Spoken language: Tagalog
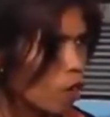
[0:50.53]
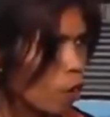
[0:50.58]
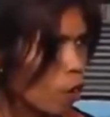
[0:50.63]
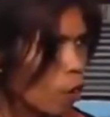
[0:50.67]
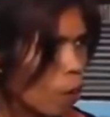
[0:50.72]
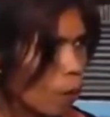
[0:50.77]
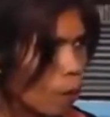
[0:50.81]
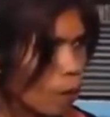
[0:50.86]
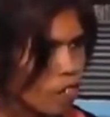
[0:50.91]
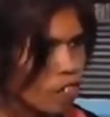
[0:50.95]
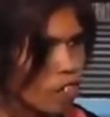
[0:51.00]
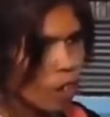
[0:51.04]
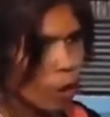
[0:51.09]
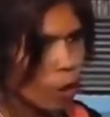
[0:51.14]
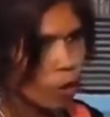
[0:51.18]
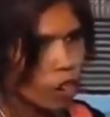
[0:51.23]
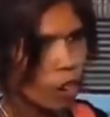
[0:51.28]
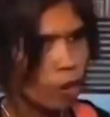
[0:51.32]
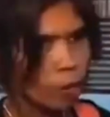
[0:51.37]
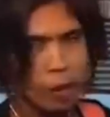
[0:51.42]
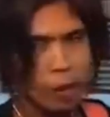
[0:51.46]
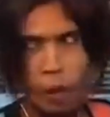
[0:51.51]
Yung wapa siya
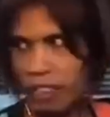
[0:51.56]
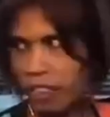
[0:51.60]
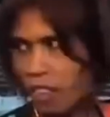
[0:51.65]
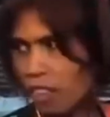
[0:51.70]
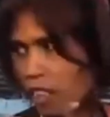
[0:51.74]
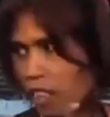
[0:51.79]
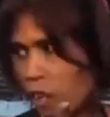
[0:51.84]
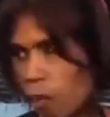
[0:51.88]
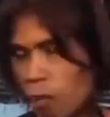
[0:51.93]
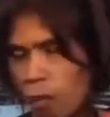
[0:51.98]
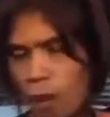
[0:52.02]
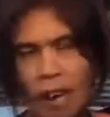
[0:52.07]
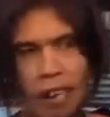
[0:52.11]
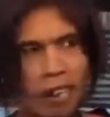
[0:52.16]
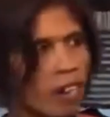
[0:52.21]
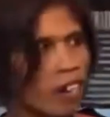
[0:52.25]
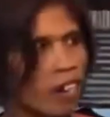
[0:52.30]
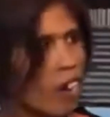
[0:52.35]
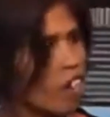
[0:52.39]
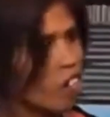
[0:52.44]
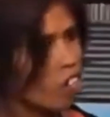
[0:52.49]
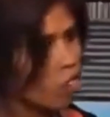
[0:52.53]
daotan binuhatan sa
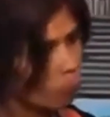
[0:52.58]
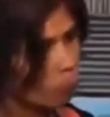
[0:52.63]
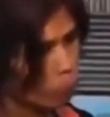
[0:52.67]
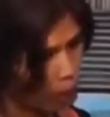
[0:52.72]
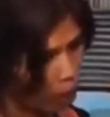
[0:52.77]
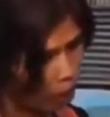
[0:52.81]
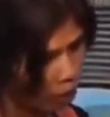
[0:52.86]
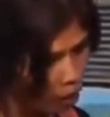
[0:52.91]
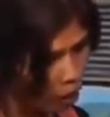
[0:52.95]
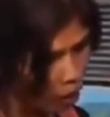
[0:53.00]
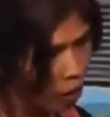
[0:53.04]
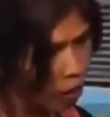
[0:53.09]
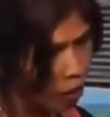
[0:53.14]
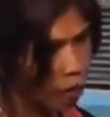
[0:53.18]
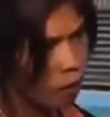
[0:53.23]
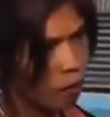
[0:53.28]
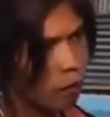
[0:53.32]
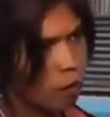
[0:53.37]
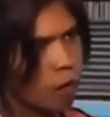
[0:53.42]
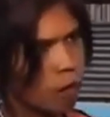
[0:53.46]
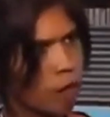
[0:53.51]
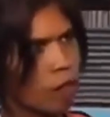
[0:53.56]
kumbana dili siya mudagan.
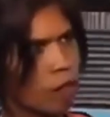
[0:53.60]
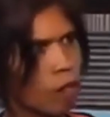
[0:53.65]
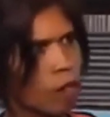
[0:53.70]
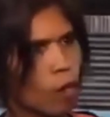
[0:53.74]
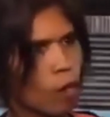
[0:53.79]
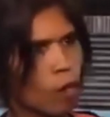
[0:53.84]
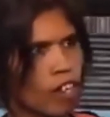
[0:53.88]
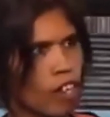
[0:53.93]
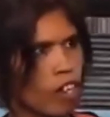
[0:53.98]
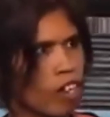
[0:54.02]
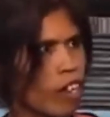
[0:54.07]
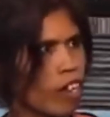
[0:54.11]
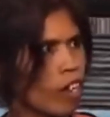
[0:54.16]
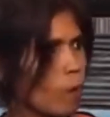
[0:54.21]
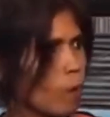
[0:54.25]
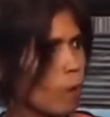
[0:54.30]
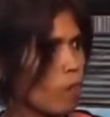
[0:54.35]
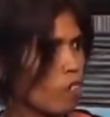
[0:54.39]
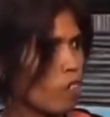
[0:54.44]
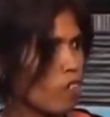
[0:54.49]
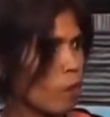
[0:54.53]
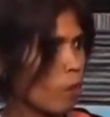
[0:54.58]
O niya
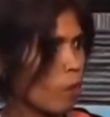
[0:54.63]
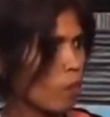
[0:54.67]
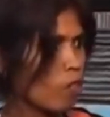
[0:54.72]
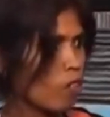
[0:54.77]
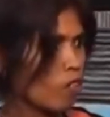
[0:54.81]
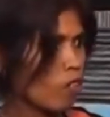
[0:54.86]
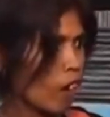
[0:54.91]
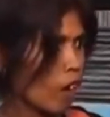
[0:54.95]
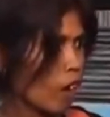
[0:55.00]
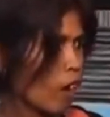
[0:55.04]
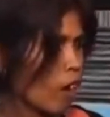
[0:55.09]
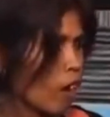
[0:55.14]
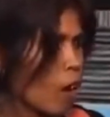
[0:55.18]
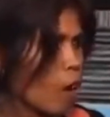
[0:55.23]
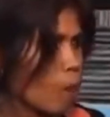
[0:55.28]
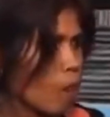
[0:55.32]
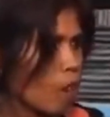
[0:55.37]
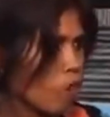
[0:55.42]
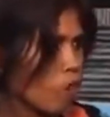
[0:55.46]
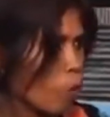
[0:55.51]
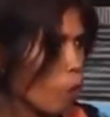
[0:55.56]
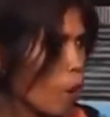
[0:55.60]
niingon pag sa pagsulti,
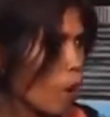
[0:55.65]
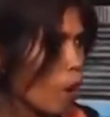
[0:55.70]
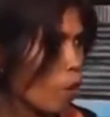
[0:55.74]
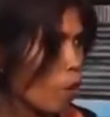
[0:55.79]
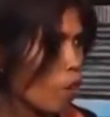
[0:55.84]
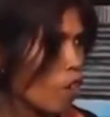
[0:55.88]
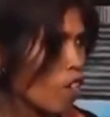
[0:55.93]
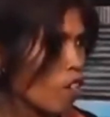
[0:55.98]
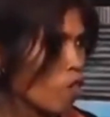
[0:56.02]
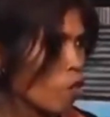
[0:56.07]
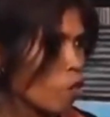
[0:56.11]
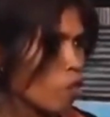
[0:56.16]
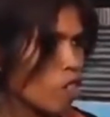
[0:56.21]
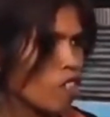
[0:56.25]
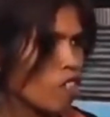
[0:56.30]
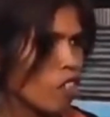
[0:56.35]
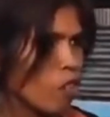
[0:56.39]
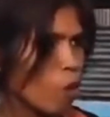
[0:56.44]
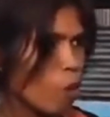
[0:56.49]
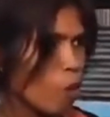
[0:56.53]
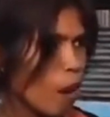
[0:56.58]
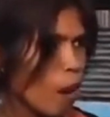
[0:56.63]
pagtsupa ko niya sa
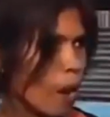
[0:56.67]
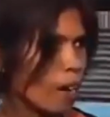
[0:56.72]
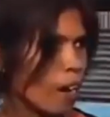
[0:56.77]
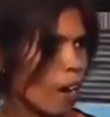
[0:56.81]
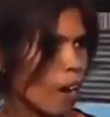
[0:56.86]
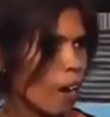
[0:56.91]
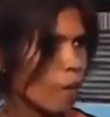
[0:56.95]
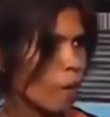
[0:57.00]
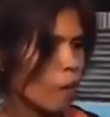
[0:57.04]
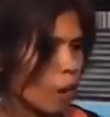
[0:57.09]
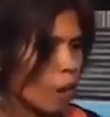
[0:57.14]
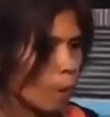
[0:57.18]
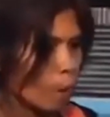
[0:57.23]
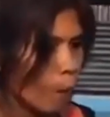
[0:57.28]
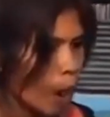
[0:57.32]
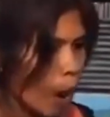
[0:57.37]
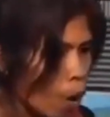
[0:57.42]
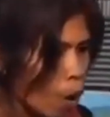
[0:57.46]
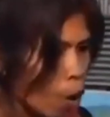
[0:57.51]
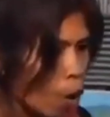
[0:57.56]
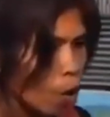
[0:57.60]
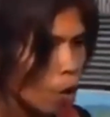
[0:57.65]
utin sa kumbana,
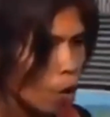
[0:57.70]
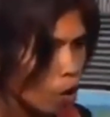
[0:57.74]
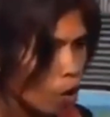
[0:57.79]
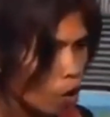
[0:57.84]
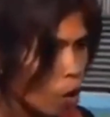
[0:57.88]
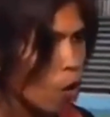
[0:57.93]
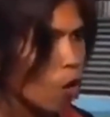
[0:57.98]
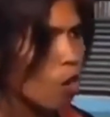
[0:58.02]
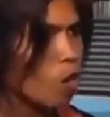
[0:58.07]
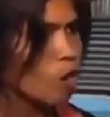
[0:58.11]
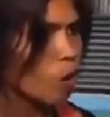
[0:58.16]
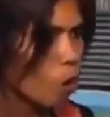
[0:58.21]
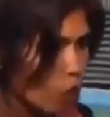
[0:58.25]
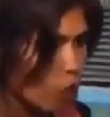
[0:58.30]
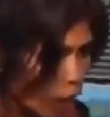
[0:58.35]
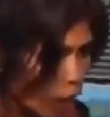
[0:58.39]
baho ko nung